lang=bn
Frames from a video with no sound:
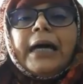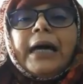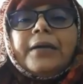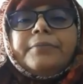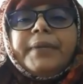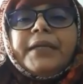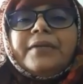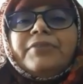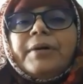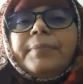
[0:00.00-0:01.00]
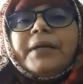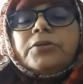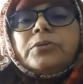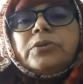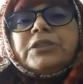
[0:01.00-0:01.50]
আর পেটটা ফাঁপা
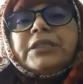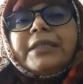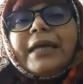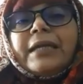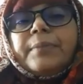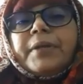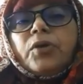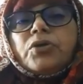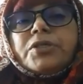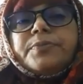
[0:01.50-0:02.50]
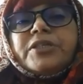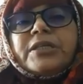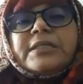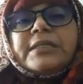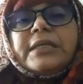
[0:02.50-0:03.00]
হচ্ছে দেখেন আপনার কনস্টিপেশন
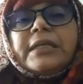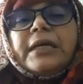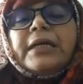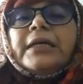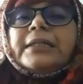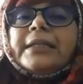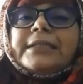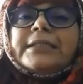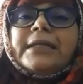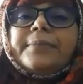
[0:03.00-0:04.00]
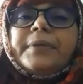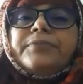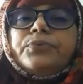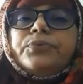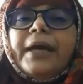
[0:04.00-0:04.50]
আছে কিনা তাছাড়া আপনার
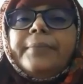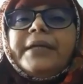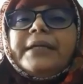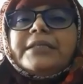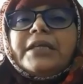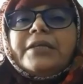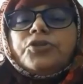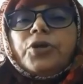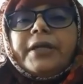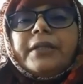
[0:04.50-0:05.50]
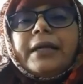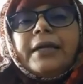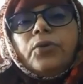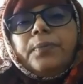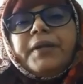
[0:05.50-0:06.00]
ফুড হ্যাবিটটা চেঞ্জ করেন
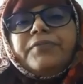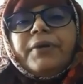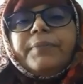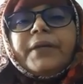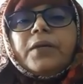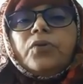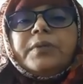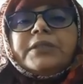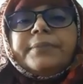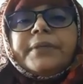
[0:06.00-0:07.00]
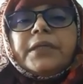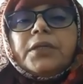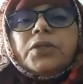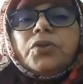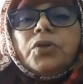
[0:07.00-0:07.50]
তাহলেও পেট ফাঁপাটা কমে যাবে
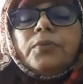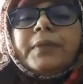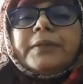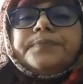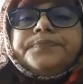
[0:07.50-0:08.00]
ধন্যবাদ